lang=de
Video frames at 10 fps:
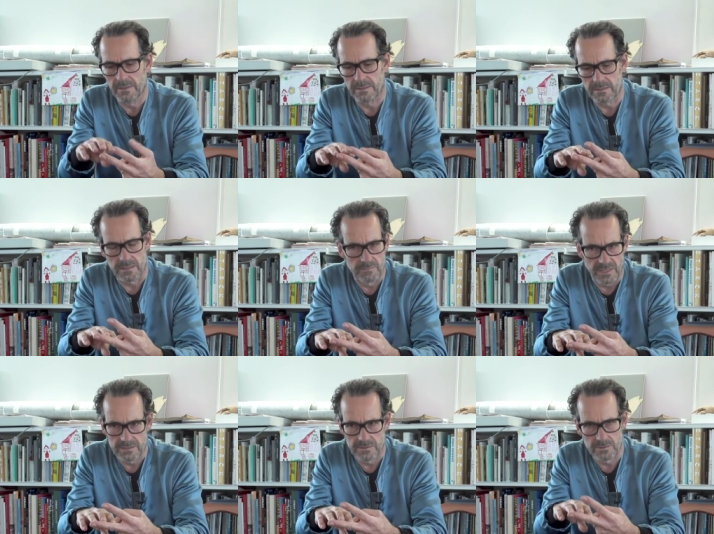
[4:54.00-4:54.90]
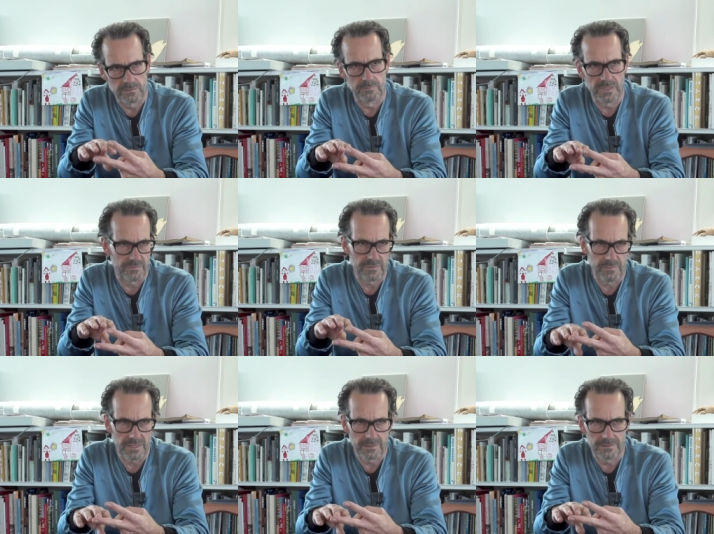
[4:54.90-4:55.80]
Es geht meistens um
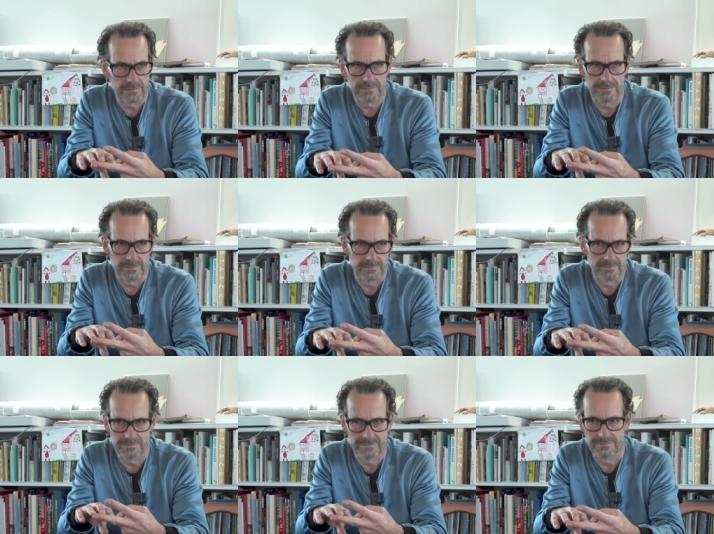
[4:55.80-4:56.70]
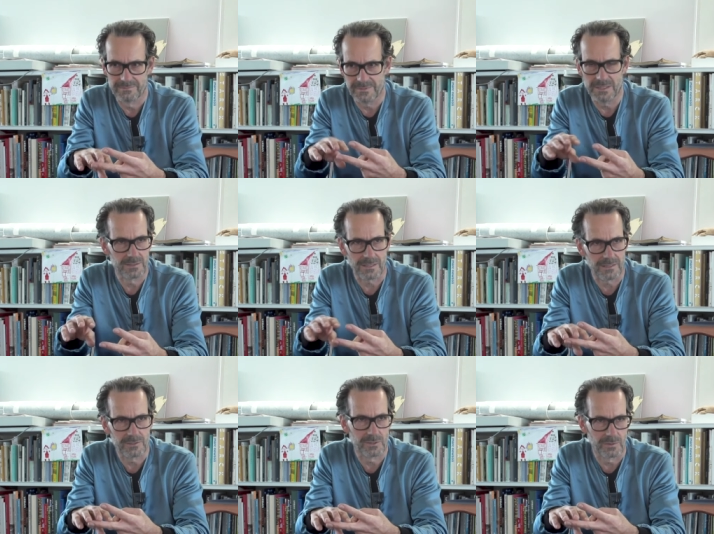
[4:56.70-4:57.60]
ephemere ähm,
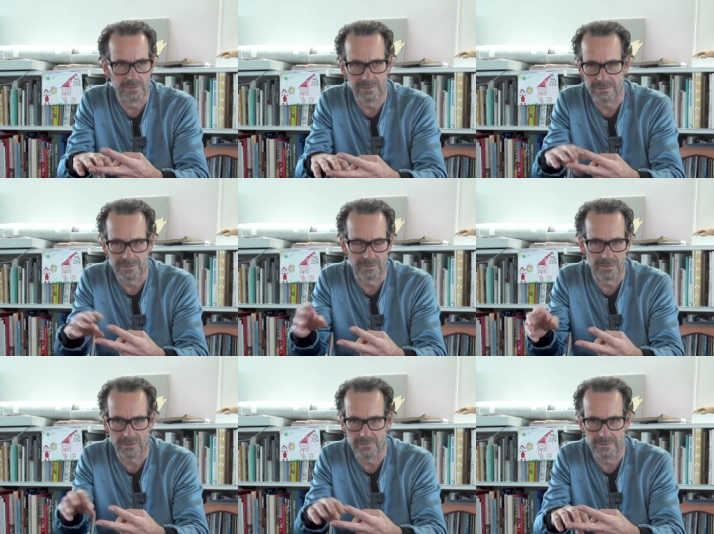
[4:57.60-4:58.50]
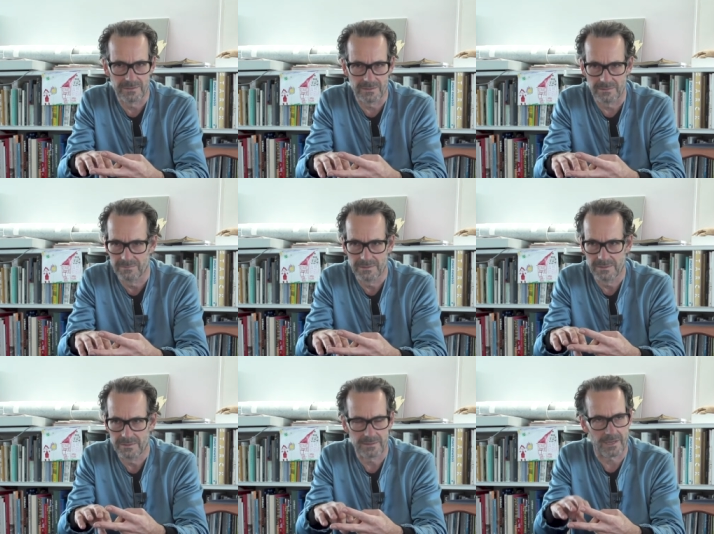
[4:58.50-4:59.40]
Installationen, also auch wenn sie
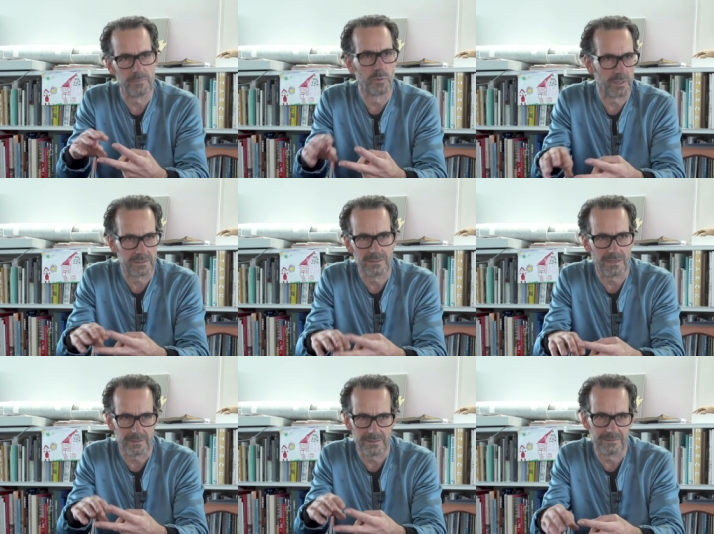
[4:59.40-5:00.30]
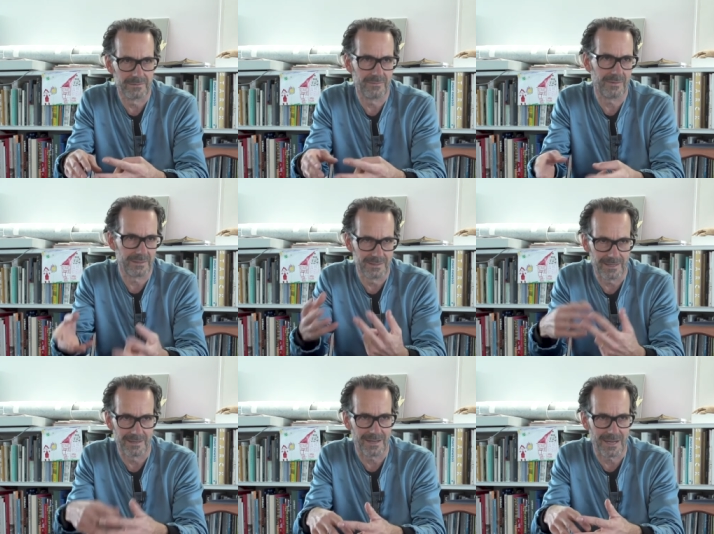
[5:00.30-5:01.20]
drei Monate dauern, werden sie
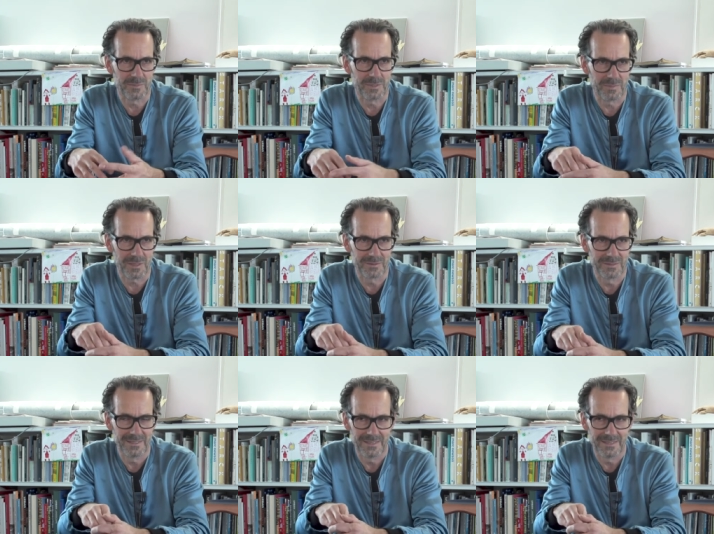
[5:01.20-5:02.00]
danach abgebaut.